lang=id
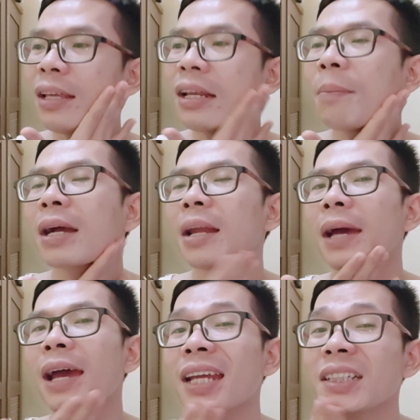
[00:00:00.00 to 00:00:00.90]
Tapi
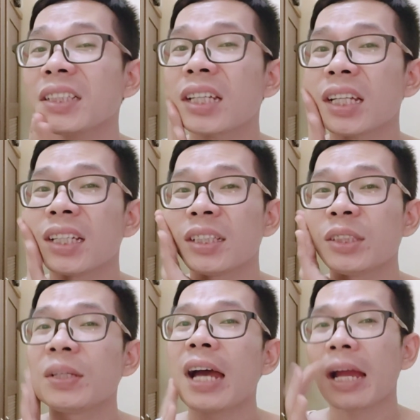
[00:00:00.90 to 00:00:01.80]
lama kelamaan
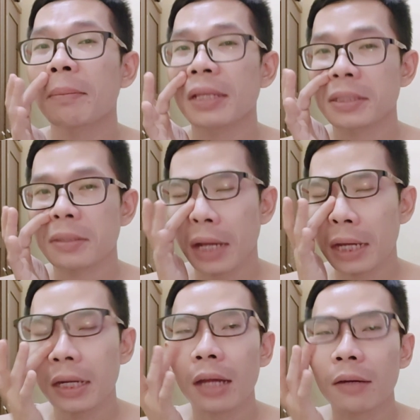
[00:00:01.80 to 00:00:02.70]
juga akan
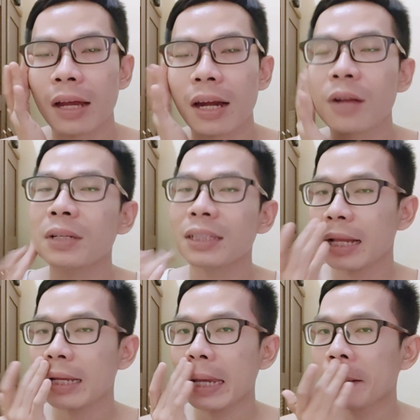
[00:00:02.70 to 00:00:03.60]
menyesuaikan dengan
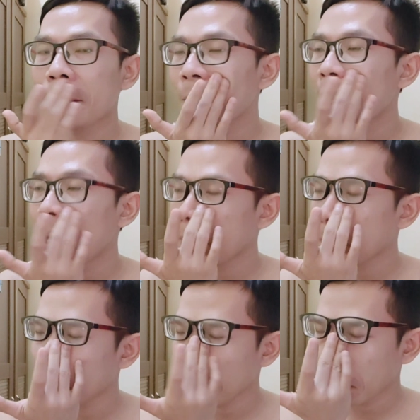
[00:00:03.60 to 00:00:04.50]
warna kulit kalian
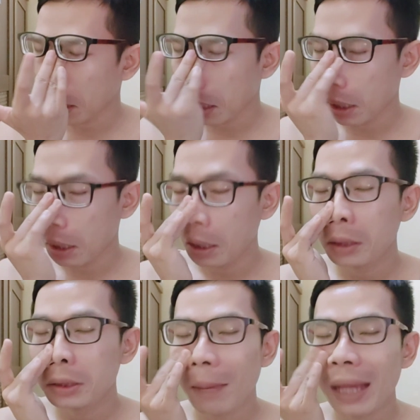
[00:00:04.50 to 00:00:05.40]
dan
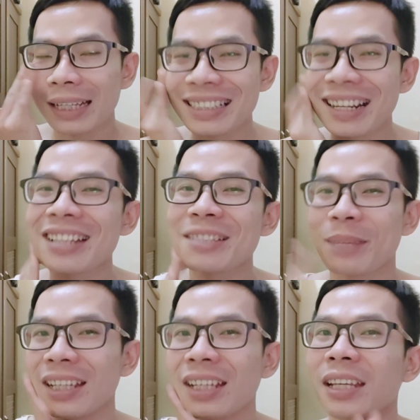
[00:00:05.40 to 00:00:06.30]
semakin
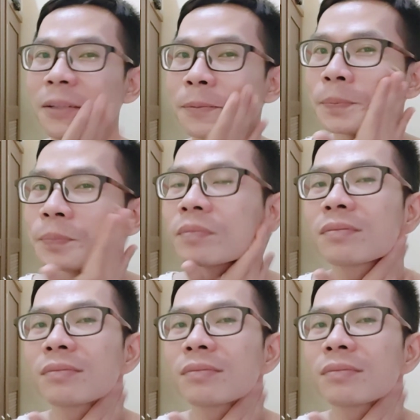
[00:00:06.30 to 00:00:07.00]
cerah seperti ini